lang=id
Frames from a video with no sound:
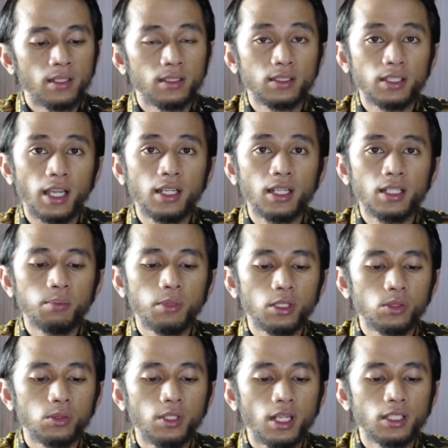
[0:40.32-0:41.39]
Scanner
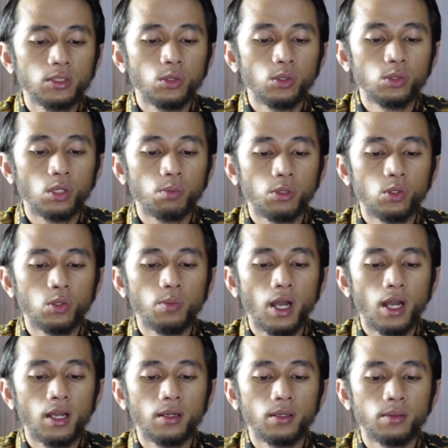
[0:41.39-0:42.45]
bertugas untuk
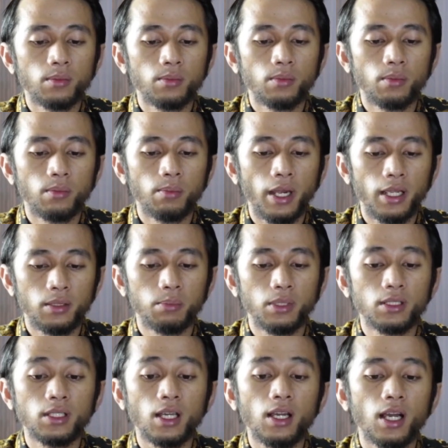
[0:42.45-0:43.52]
mengubah byte
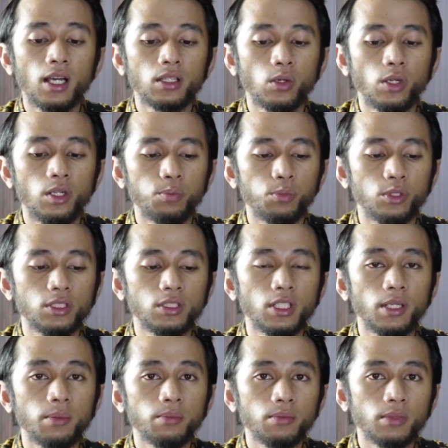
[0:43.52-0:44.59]
mentah atau input
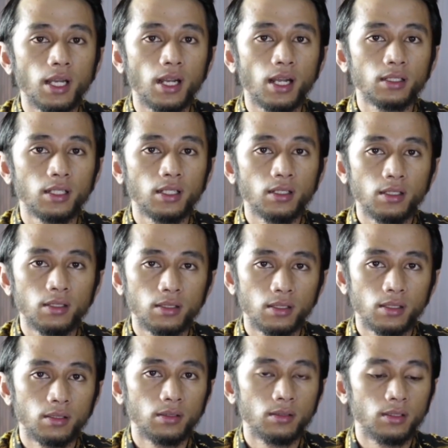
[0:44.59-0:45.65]
stream karakter,
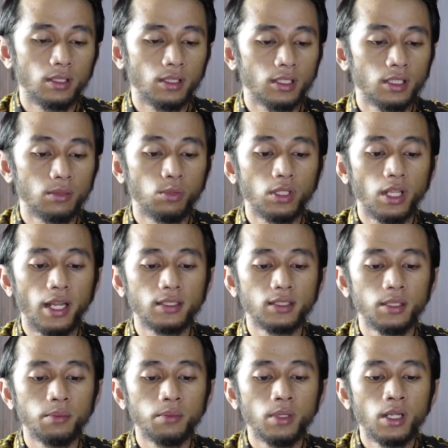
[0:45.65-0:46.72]
kita sebut
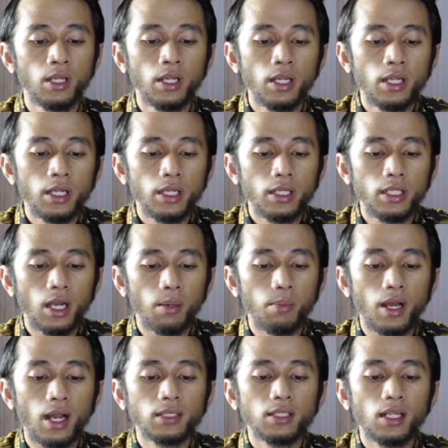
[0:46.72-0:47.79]
yang
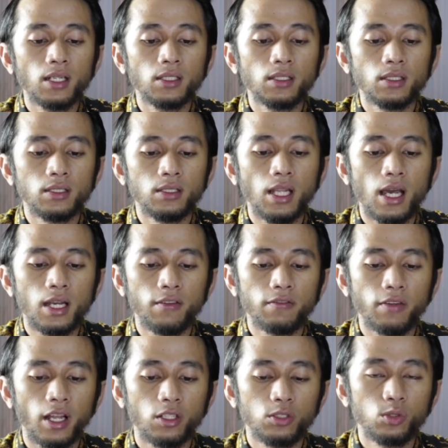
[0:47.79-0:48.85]
berasal dari
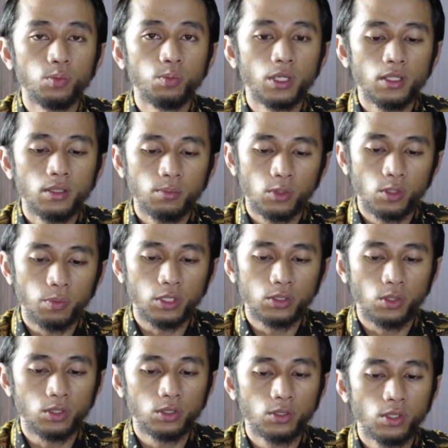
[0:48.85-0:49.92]
file sumber berupa
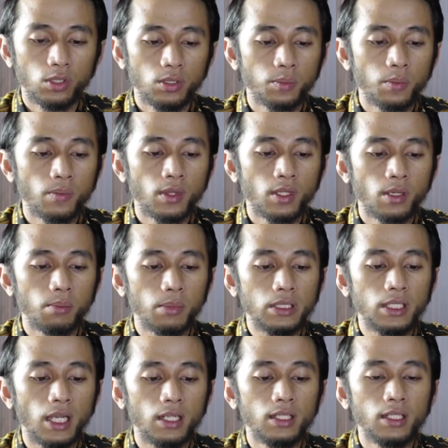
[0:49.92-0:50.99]
source code
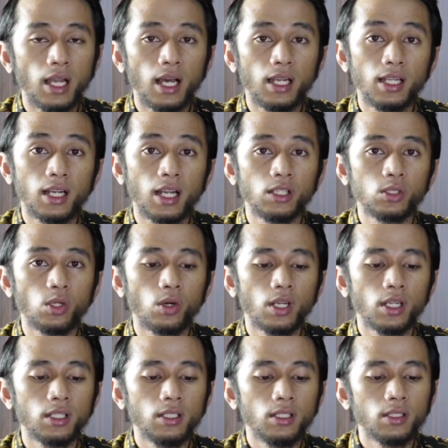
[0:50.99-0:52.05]
menjadi aliran
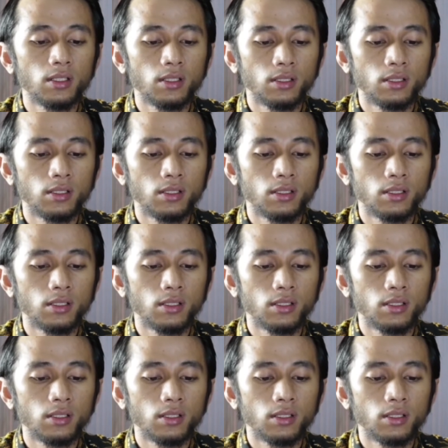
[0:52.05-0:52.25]
token